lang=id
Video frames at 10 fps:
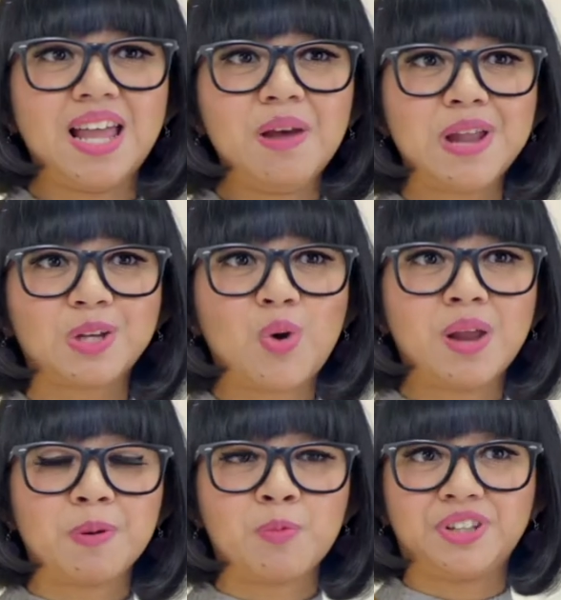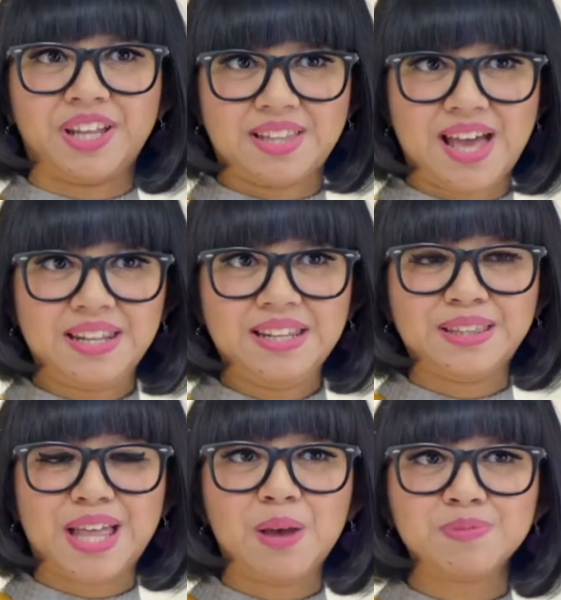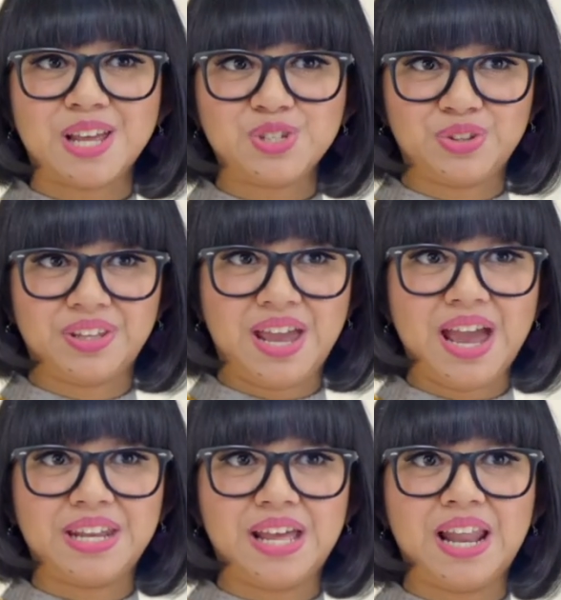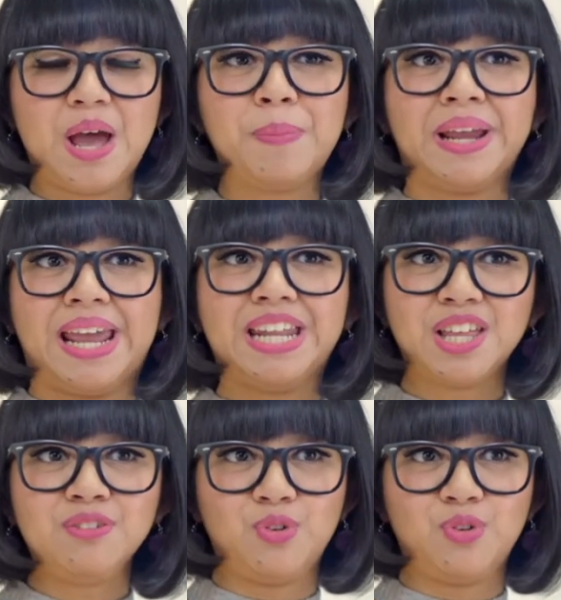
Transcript: Setelah melakukan pemotretan, tahap selanjutnya adalah pengeditan